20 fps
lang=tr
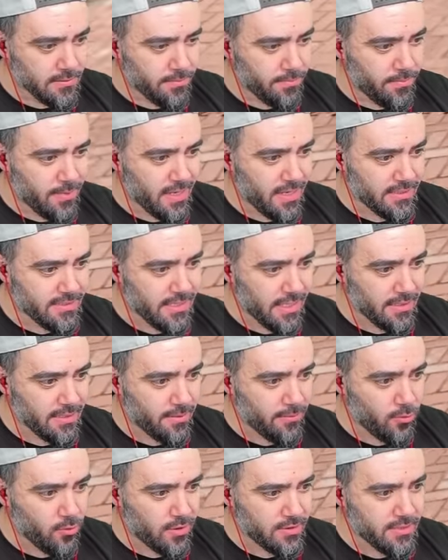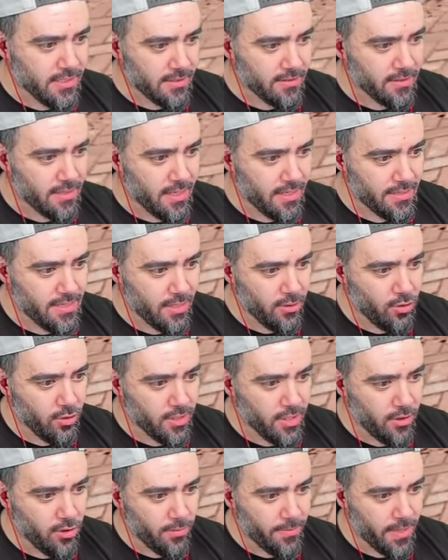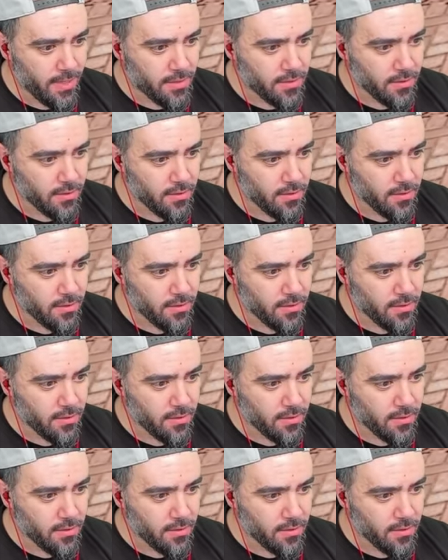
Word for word: Bana saldırma ona saldır. Ha, geliyor geliyor bak.